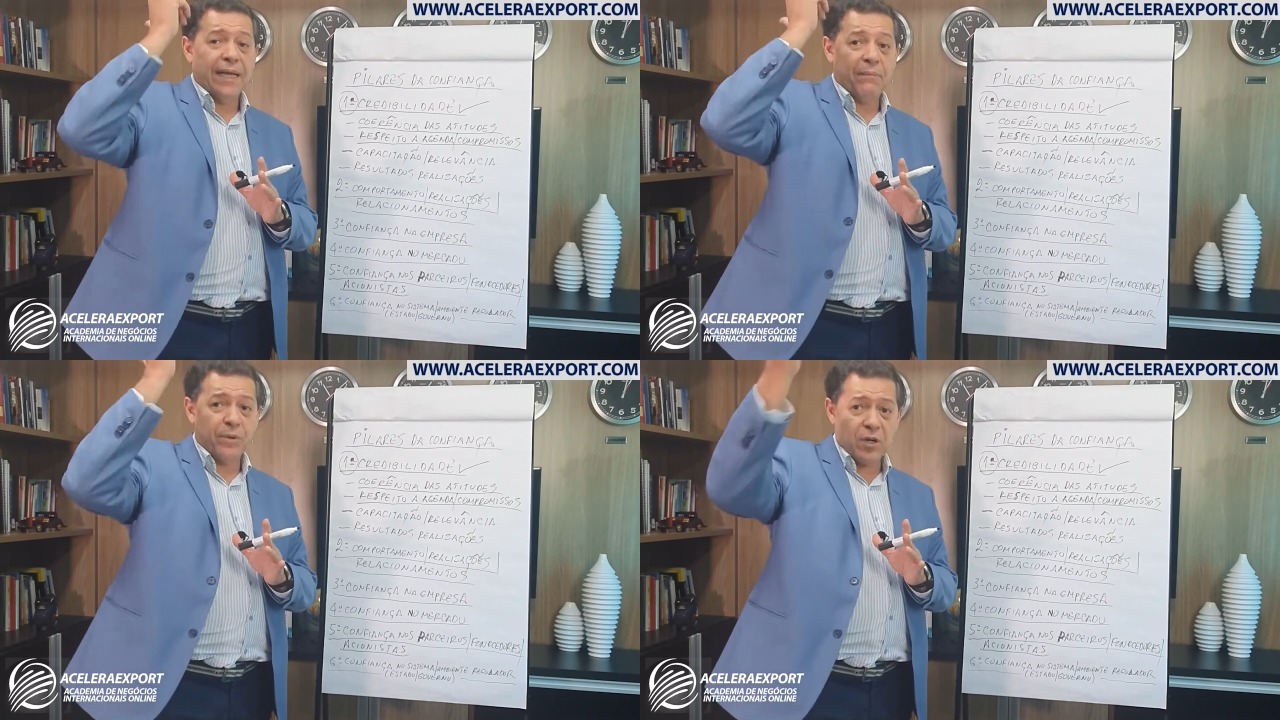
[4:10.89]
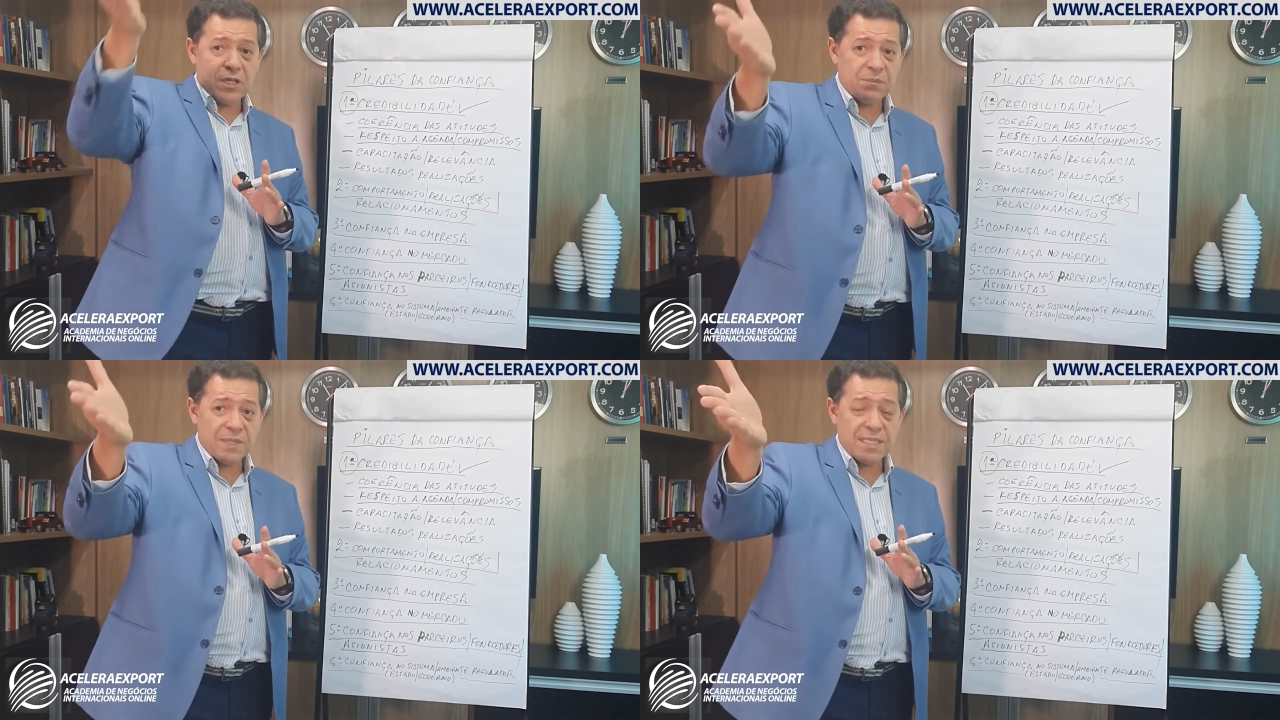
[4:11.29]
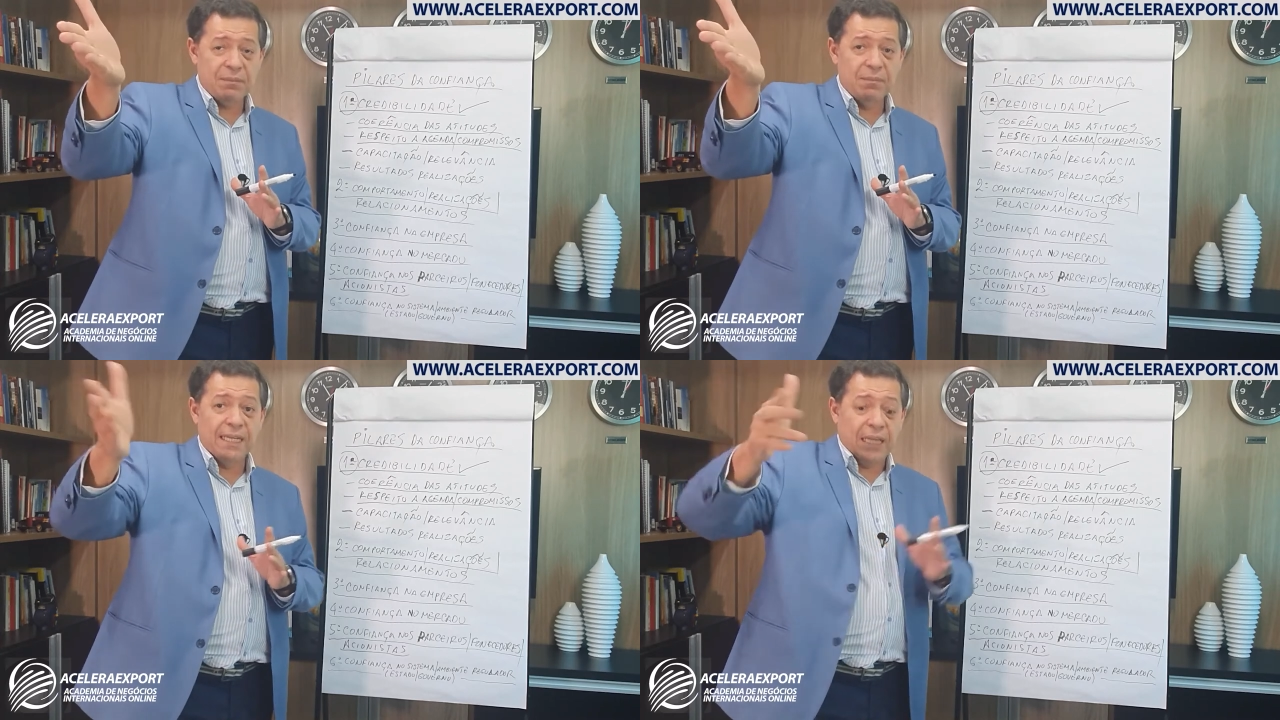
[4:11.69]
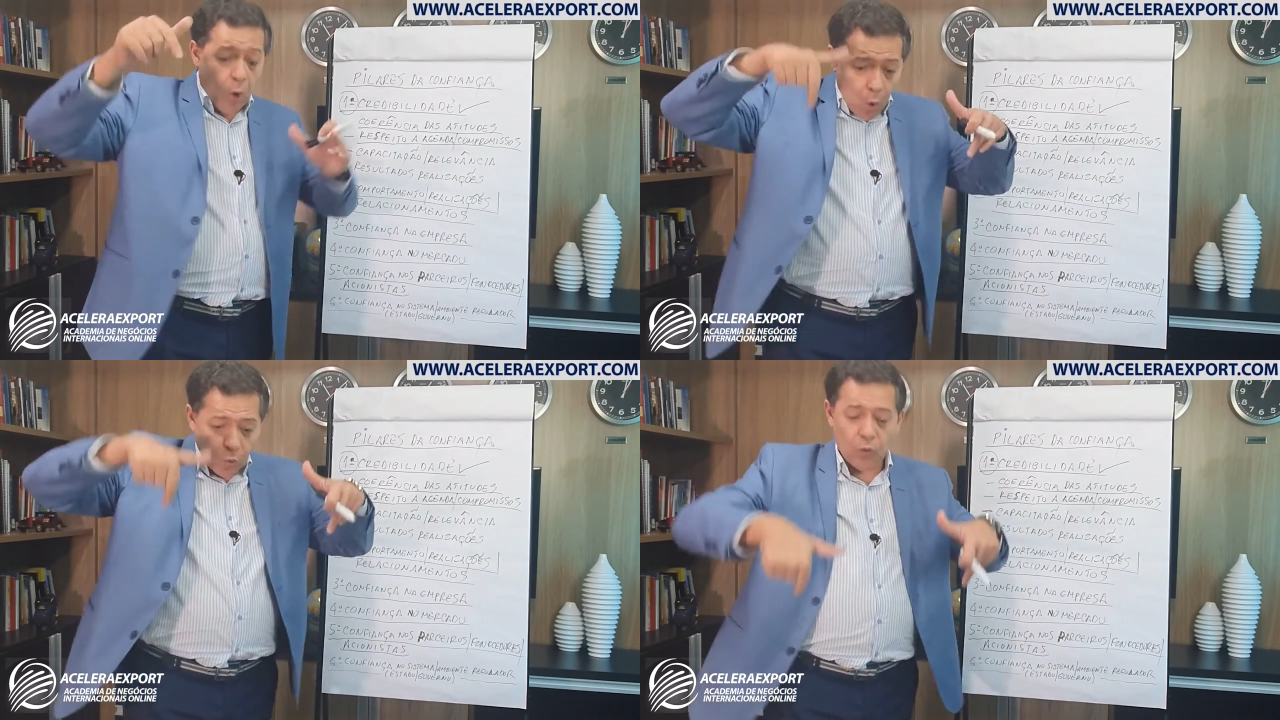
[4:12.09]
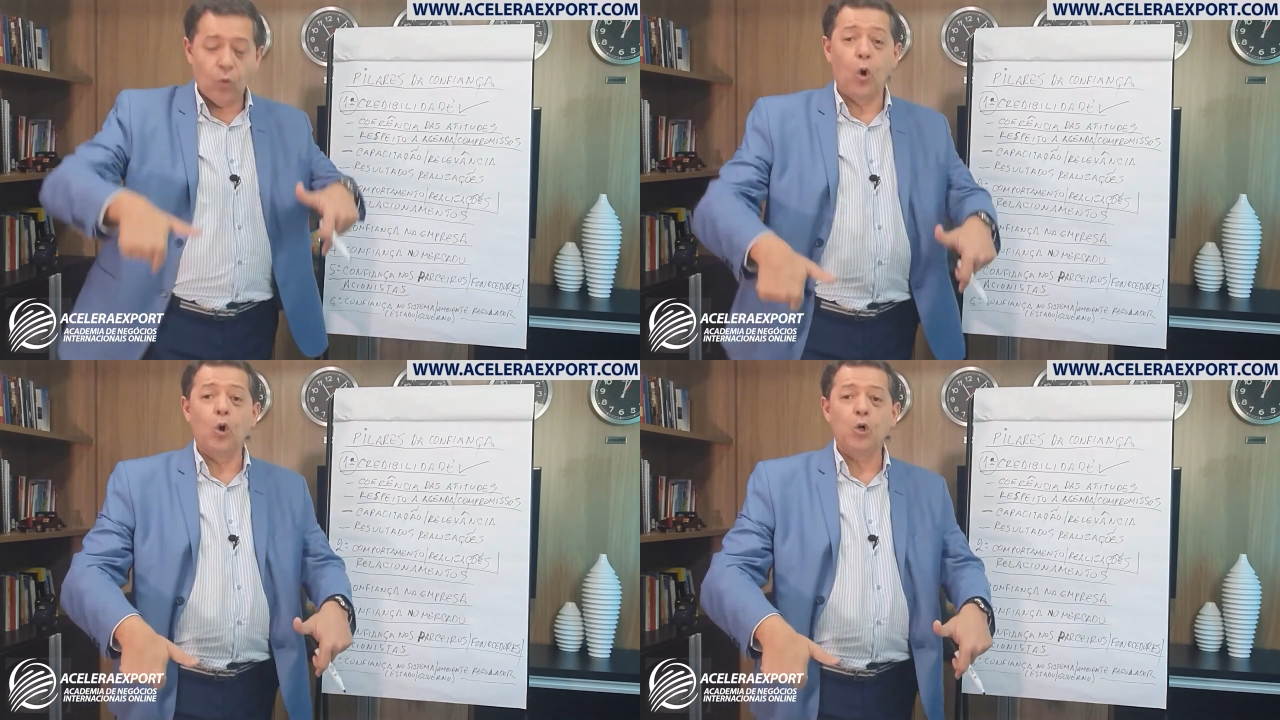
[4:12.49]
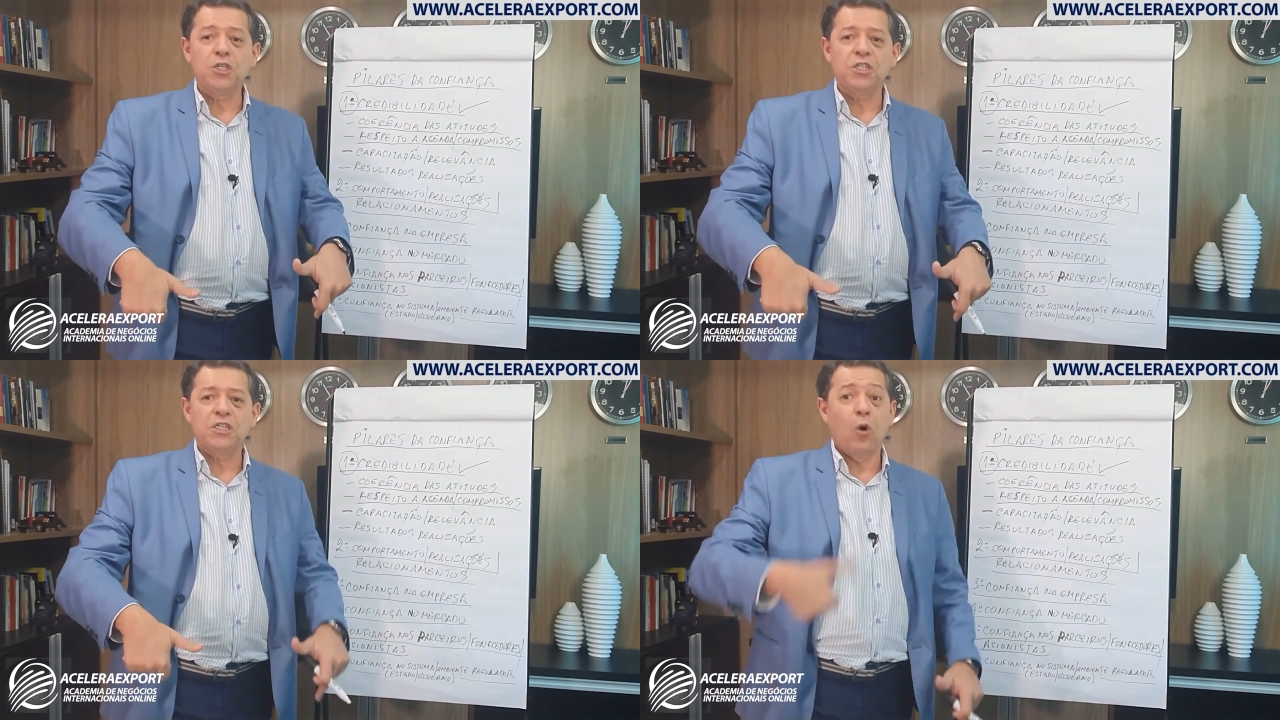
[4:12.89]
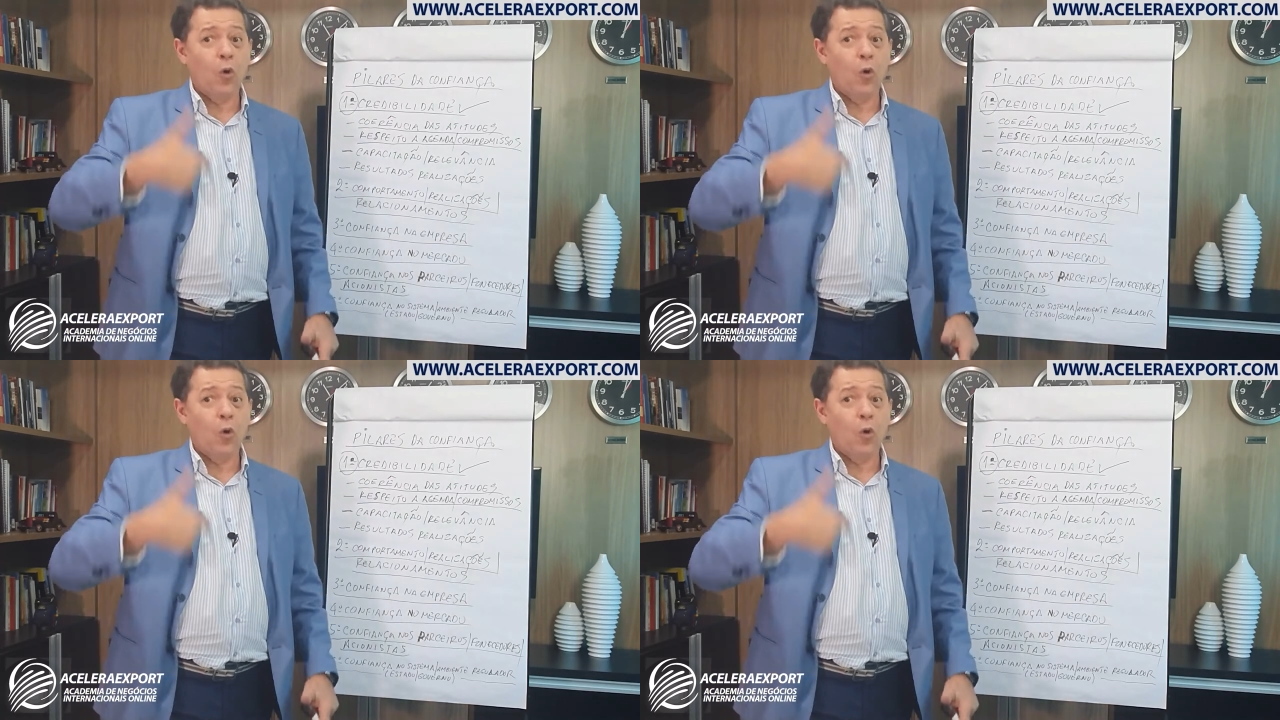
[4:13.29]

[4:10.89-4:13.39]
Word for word: na próxima semana, ou hoje,